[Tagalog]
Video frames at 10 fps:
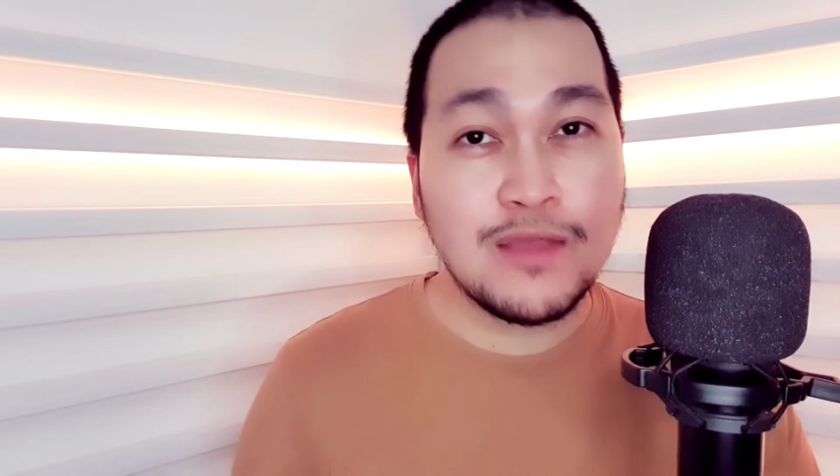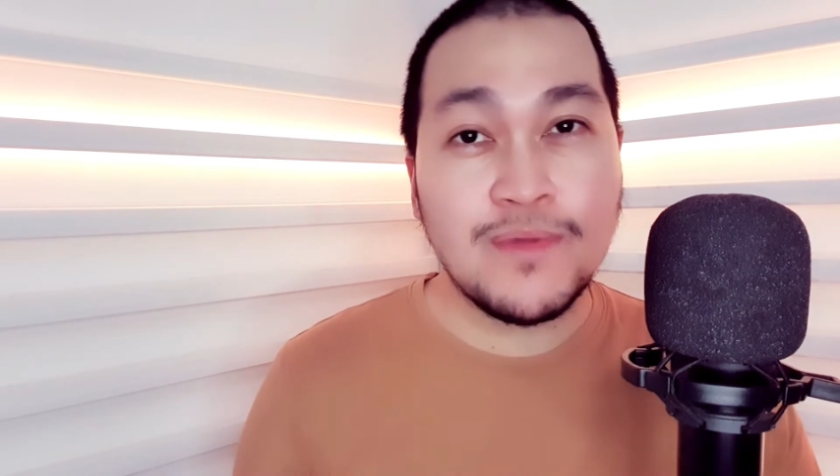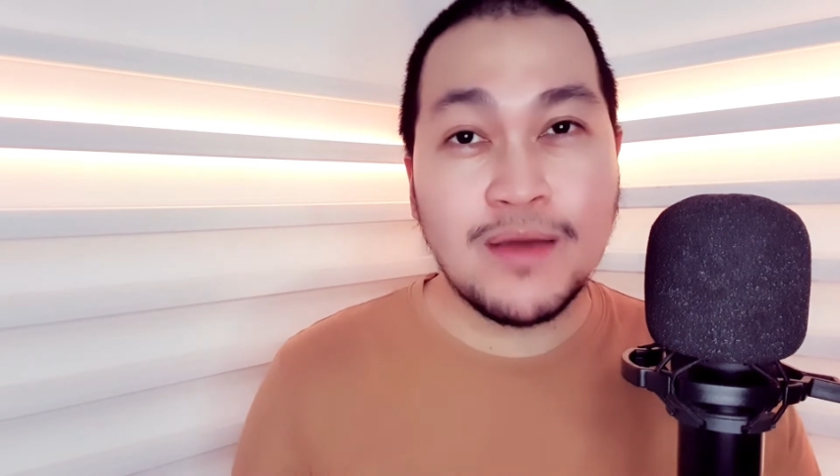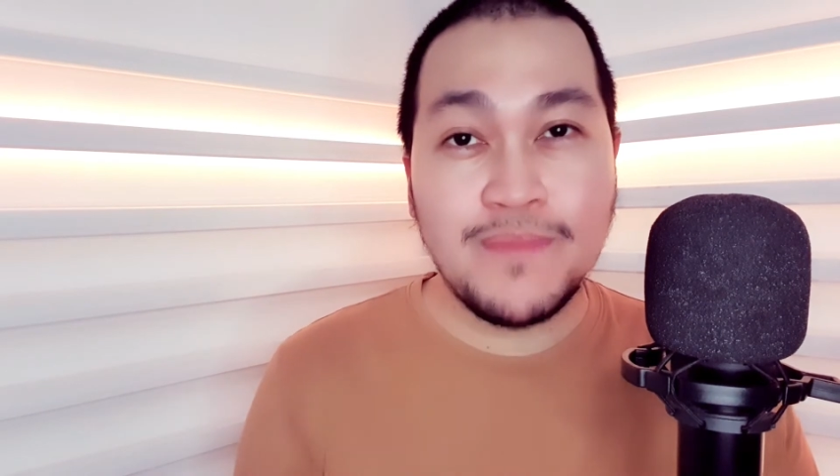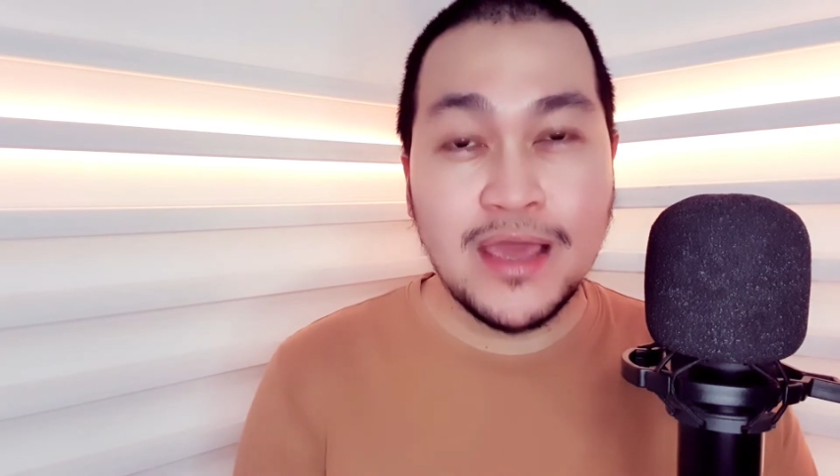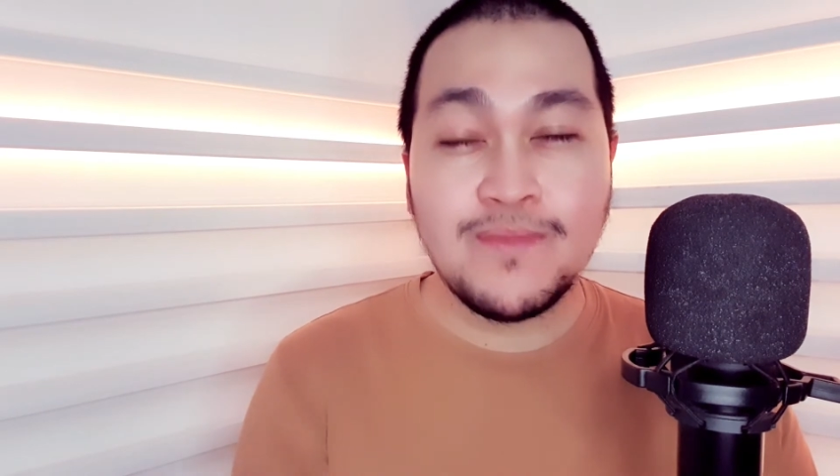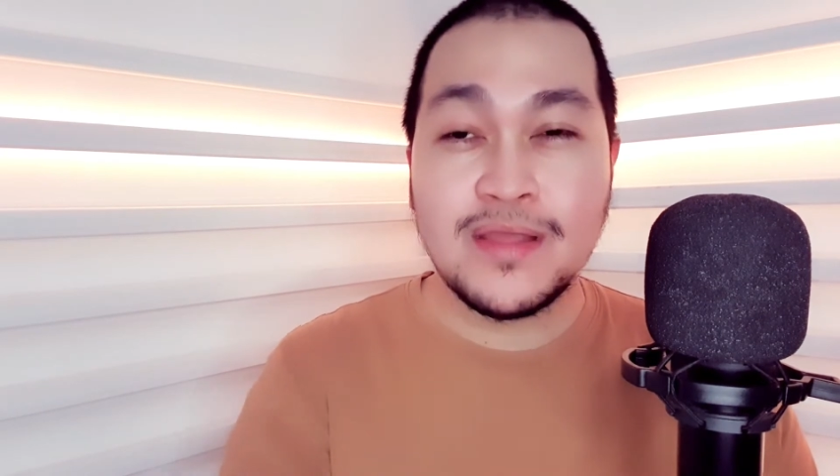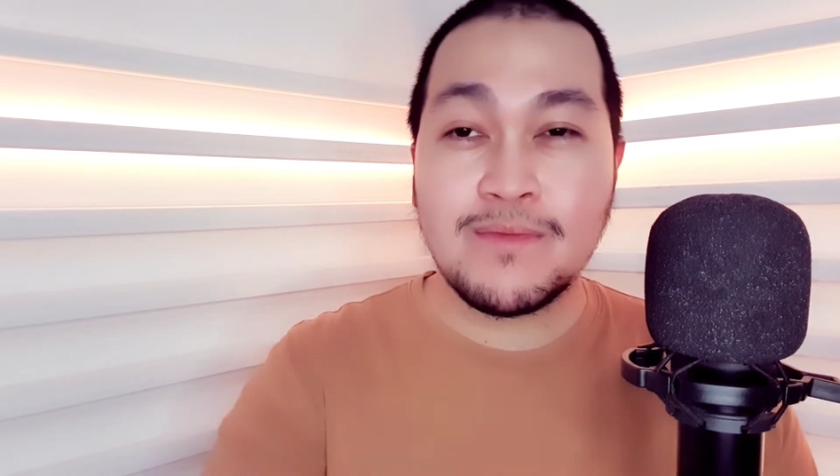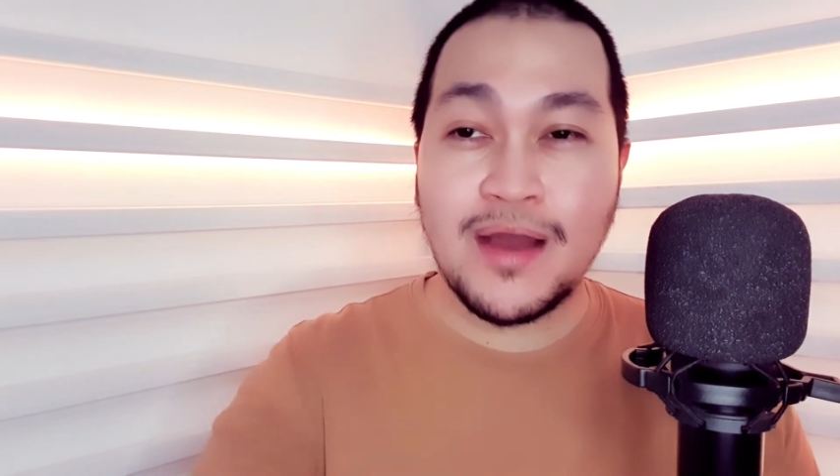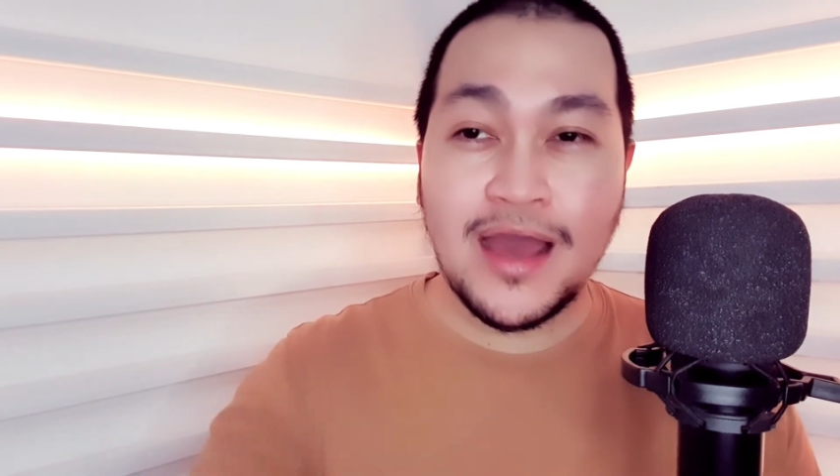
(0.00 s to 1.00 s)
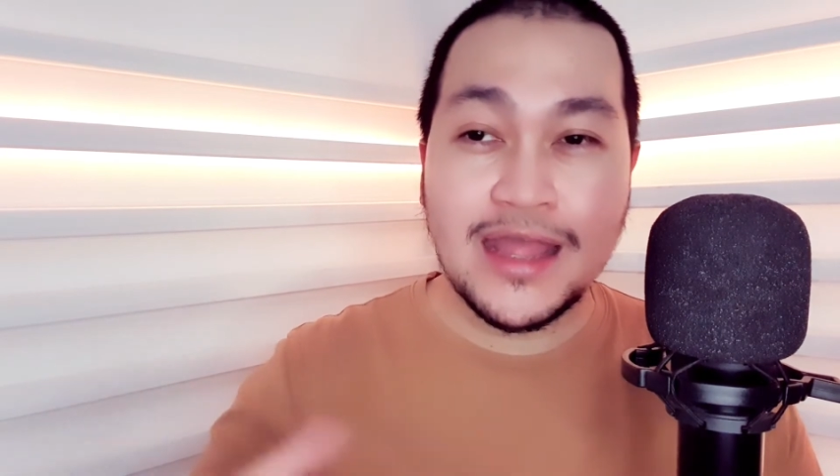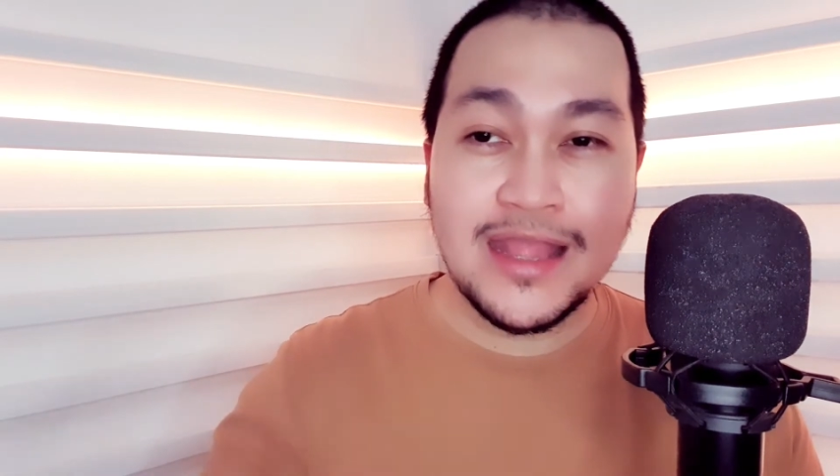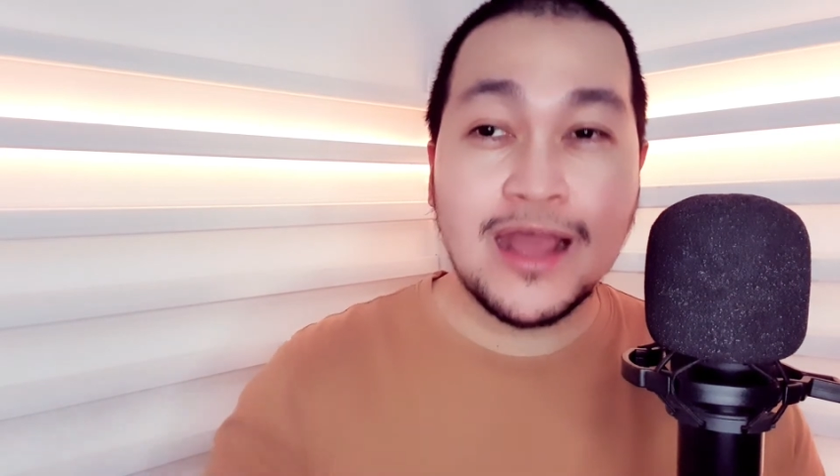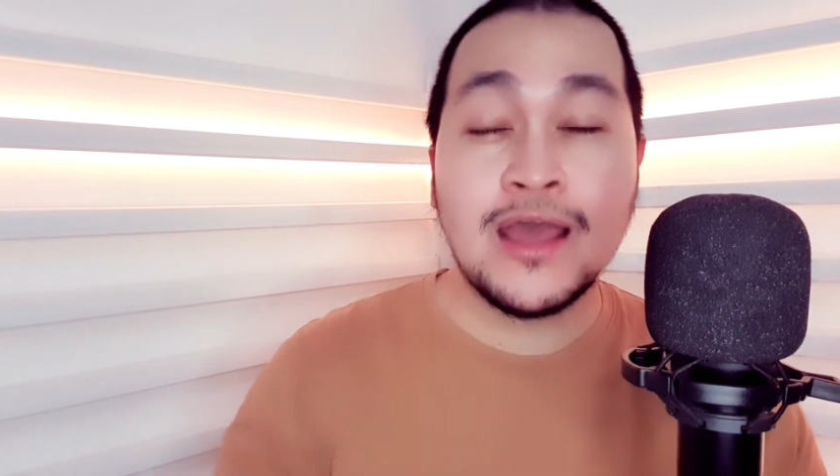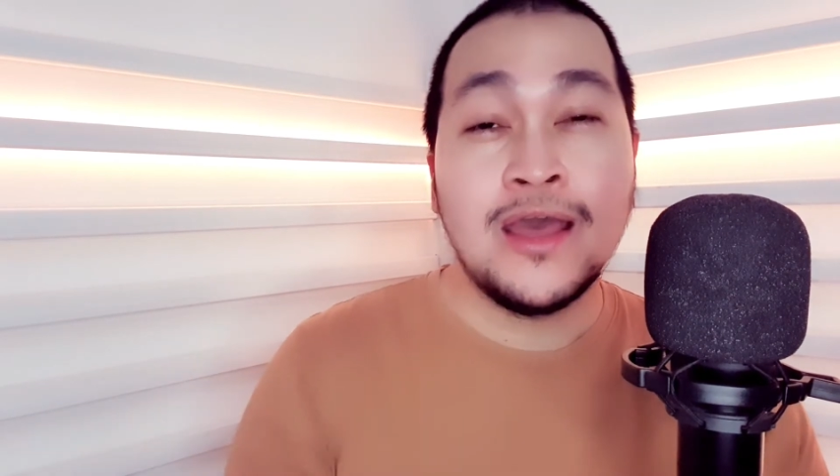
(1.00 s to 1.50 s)
ng mga baby, ng mga
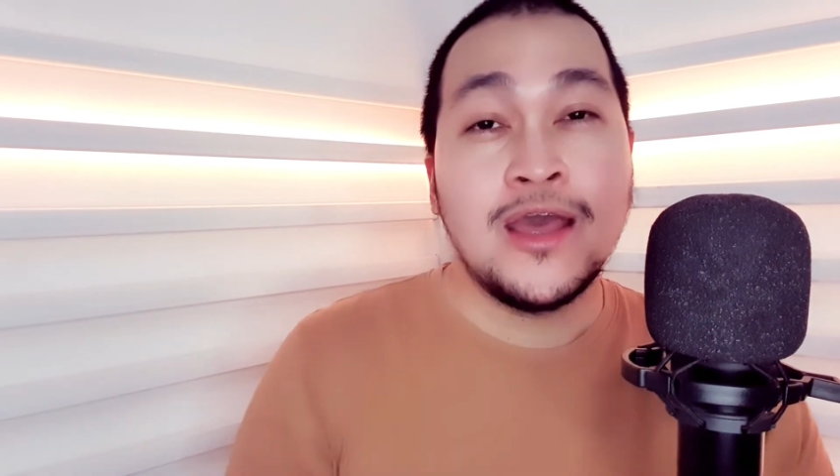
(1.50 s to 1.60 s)
anak,